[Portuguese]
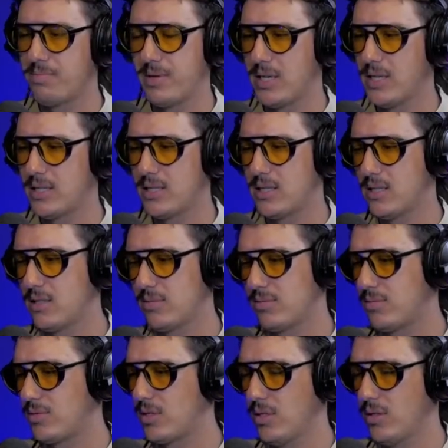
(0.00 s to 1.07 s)
preta
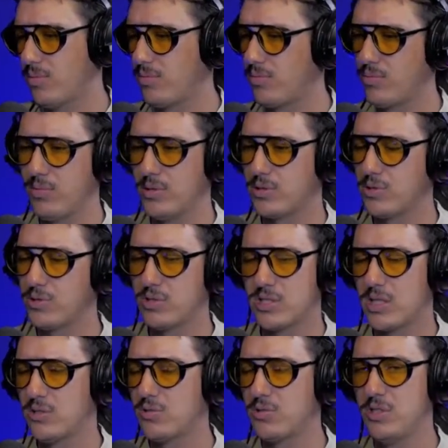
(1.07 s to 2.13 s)
que começou nos
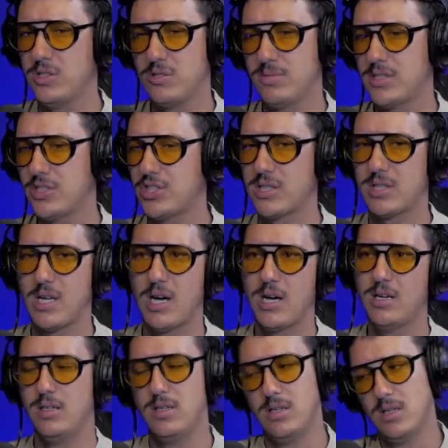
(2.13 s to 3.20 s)
Estados Unidos, mas já
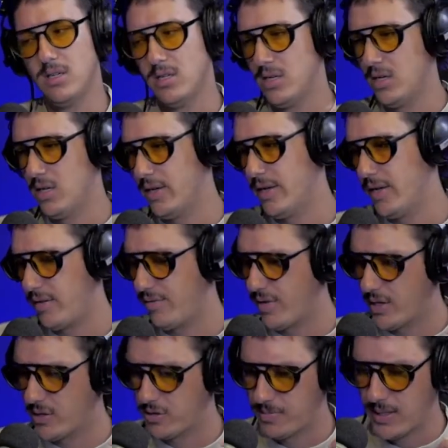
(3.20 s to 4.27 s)
tá é, em
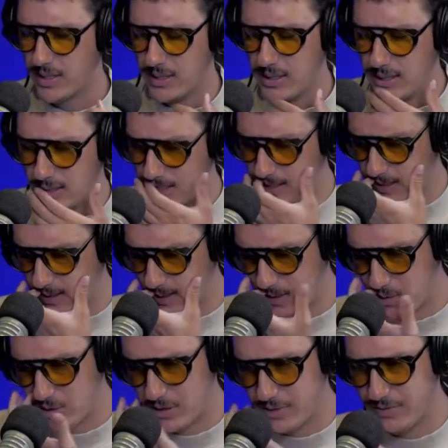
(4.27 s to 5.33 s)
vários países,
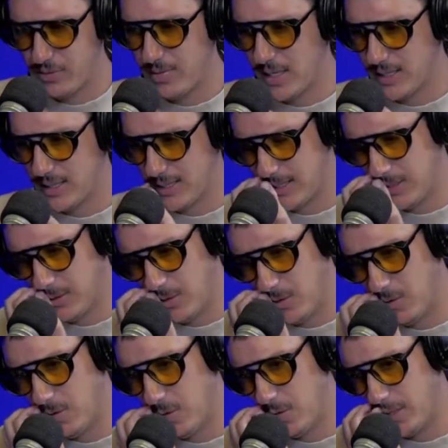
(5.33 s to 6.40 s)
inclusive no Brasil,
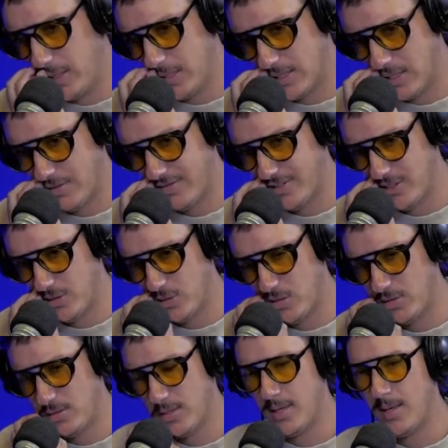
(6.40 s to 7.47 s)
rolou em
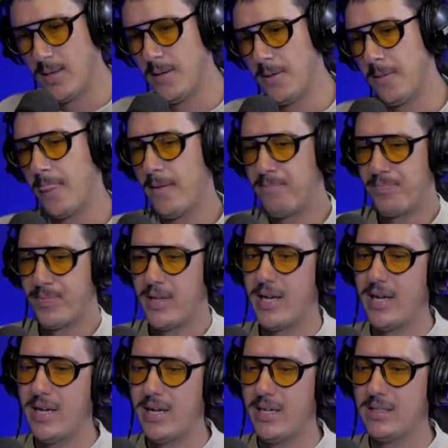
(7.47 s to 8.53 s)
Salvador. E
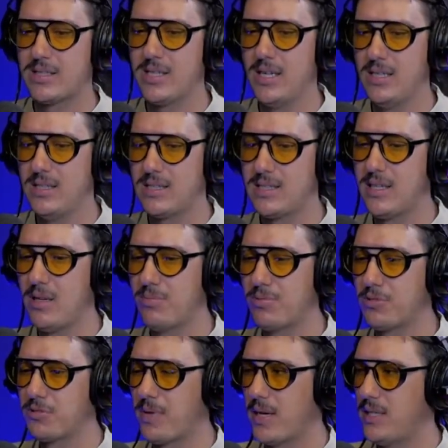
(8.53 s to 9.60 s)
aí, antes deles irem para
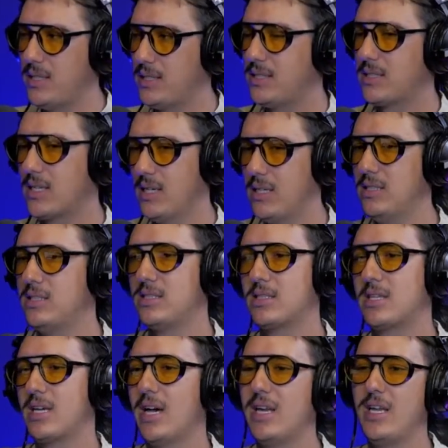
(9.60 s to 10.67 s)
os países que eles
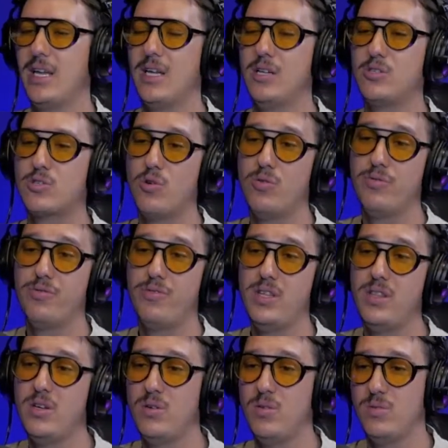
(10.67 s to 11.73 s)
querem ir, eles ah.
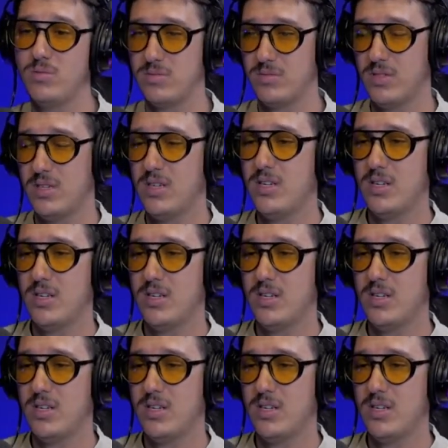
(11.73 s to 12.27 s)
convidam ah